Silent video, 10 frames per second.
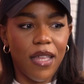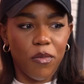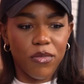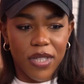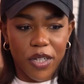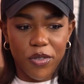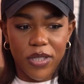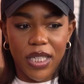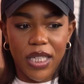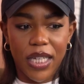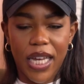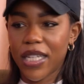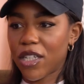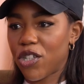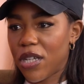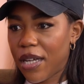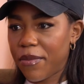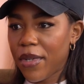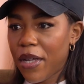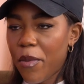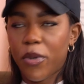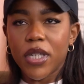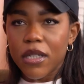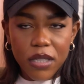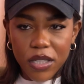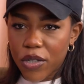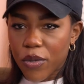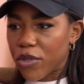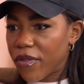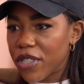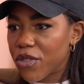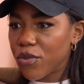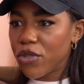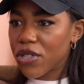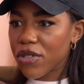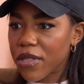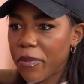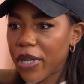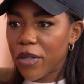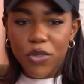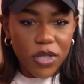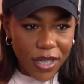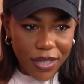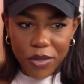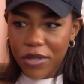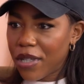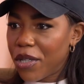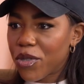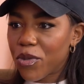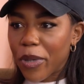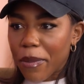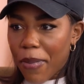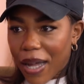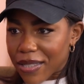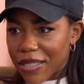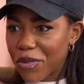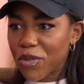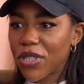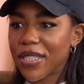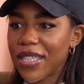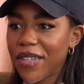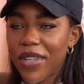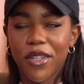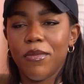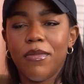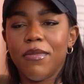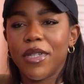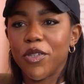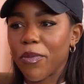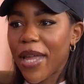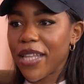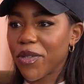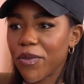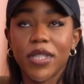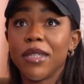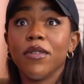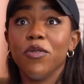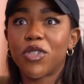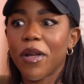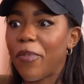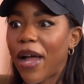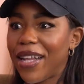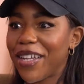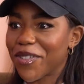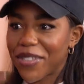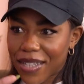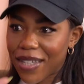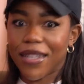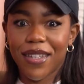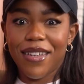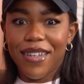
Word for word: dà un sacco di energia. Poi di solito quando vai in studio ci sono sempre le luci super basse, suggestive, io mi addormento, quindi luce a palla, così sei